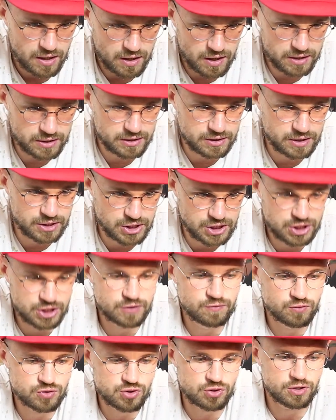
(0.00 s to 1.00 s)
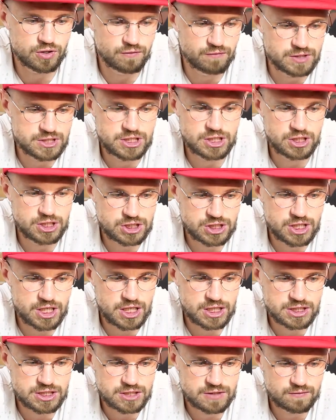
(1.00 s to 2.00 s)
От 1200 до 20 тысяч
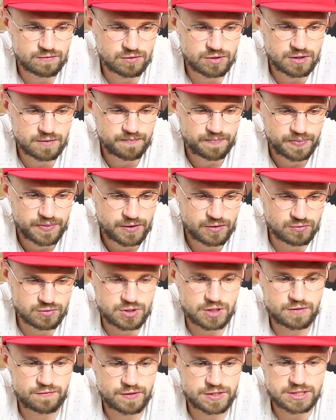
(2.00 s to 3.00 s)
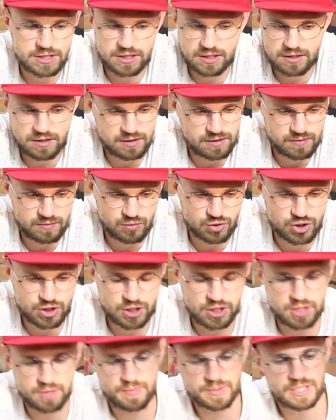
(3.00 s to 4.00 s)
герц, вот, ну, соответственно,
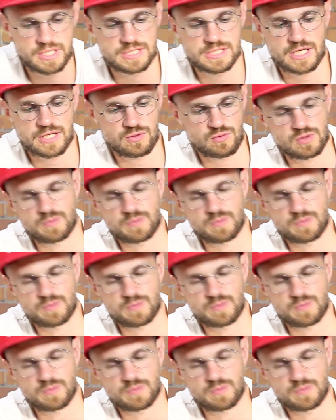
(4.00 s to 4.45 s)
можно их подвязать.